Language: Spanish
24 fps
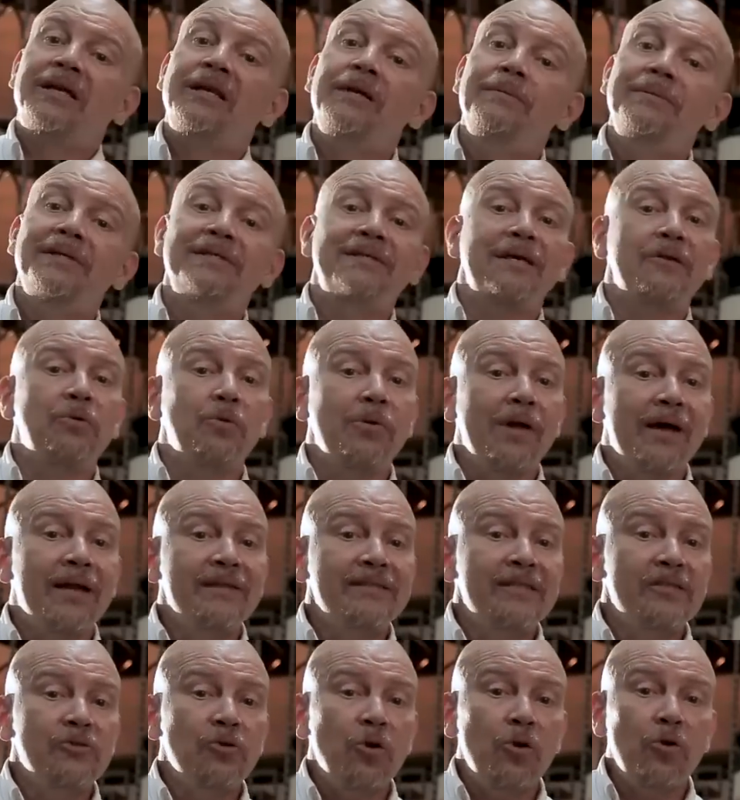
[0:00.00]
eclipses
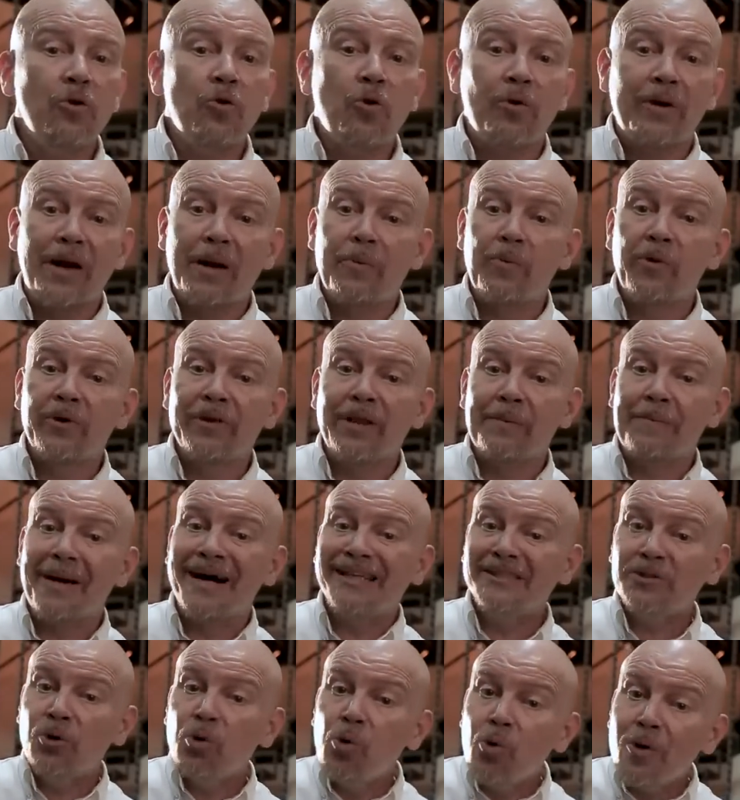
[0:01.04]
anulares de Sol con el borde
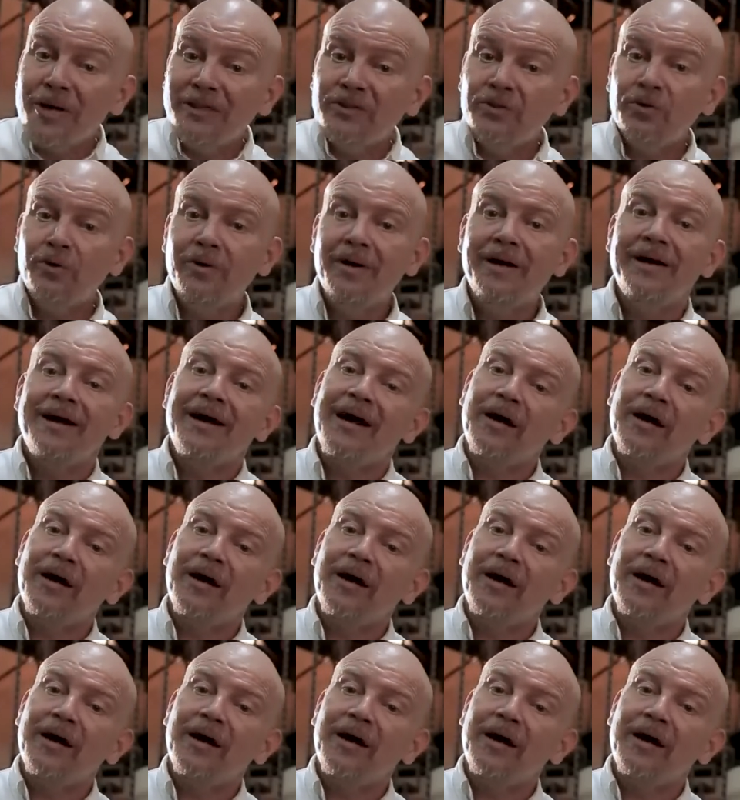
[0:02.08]
más grueso